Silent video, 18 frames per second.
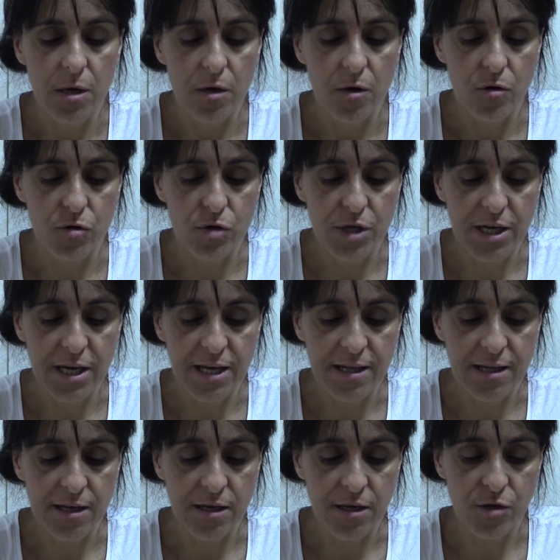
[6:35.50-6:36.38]
O sea que
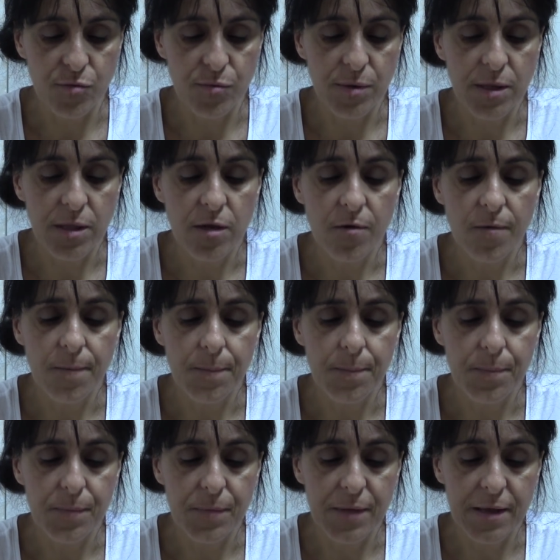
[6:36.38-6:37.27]
ya tenéis vídeo
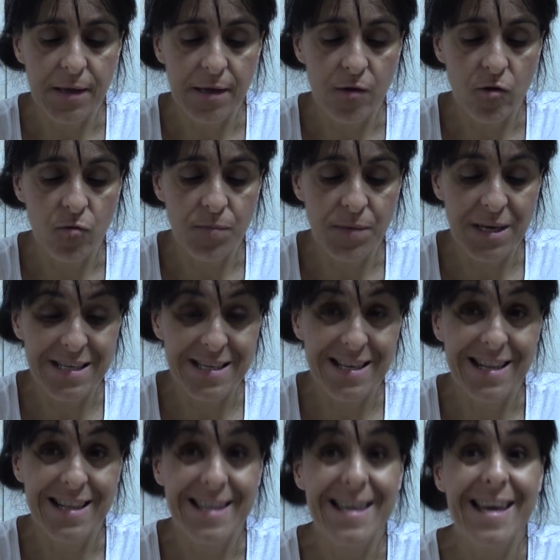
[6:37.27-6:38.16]
de compras
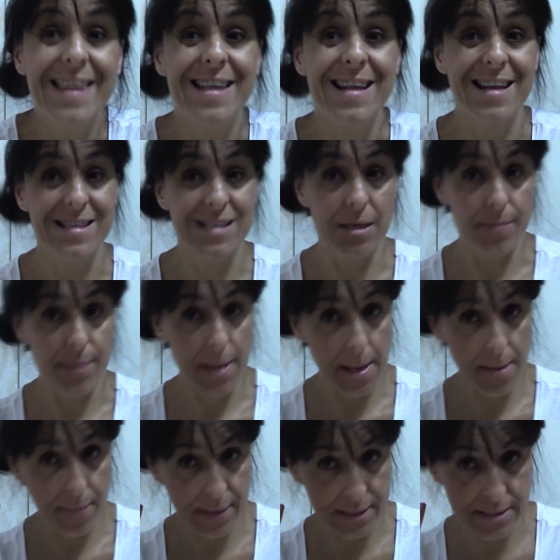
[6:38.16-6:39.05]
del día de la
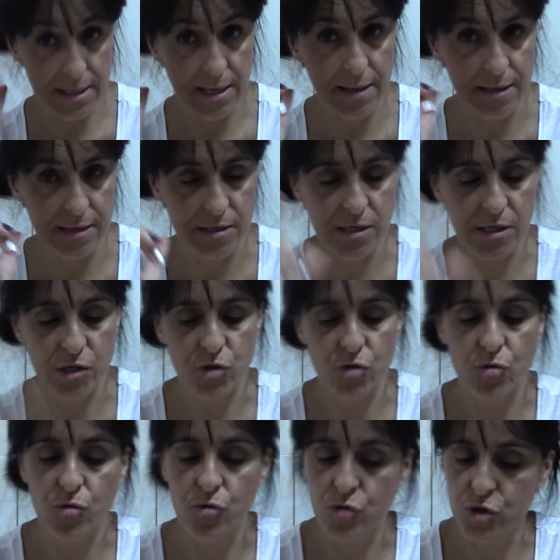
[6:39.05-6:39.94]
semana pasada, si
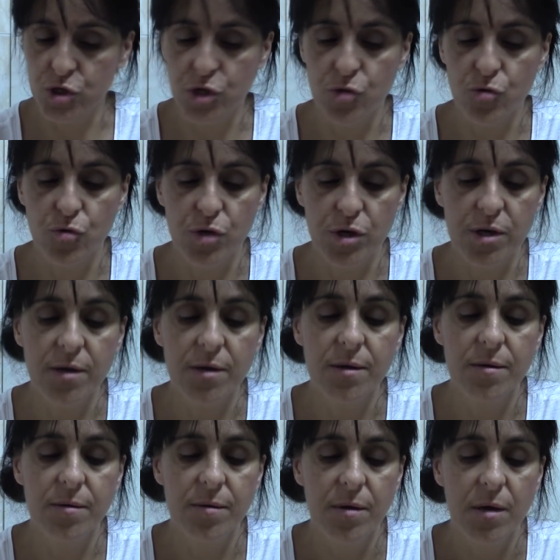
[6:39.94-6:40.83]
esto, no sé hoy, ¿eh?
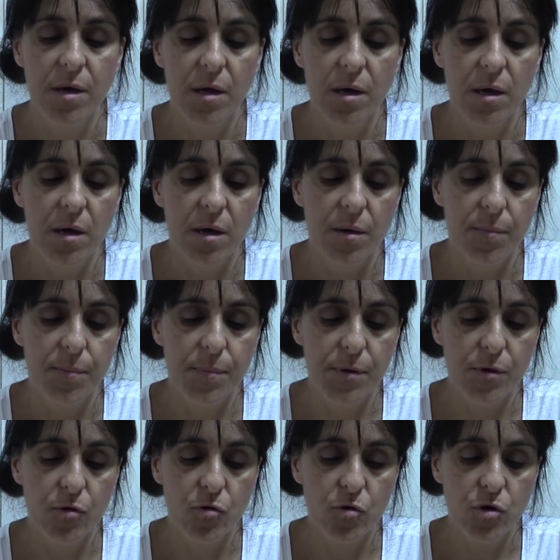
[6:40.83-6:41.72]

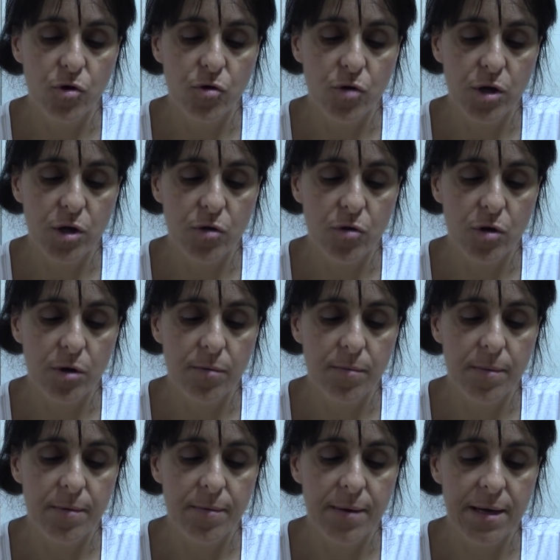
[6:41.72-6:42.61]
Pero yo quiero que
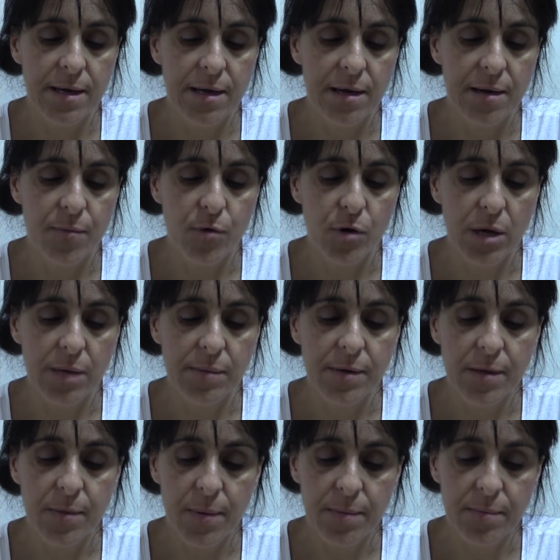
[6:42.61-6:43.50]
me vaya, porque a
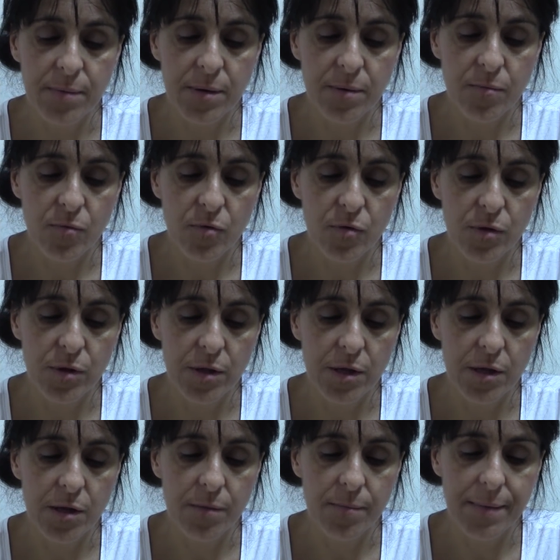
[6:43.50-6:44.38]
mí el pan bimbo
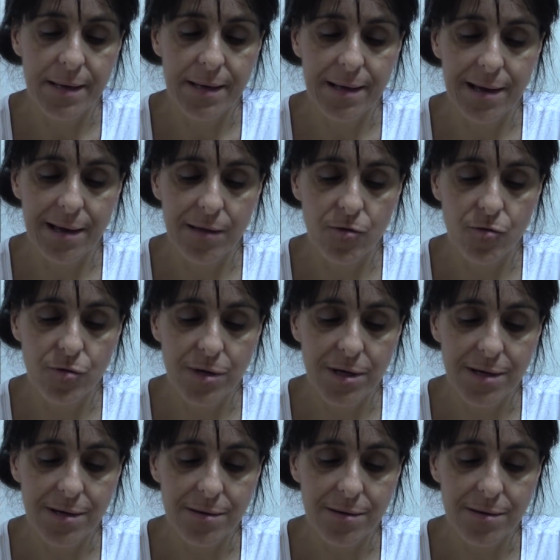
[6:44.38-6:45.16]
del Mercadona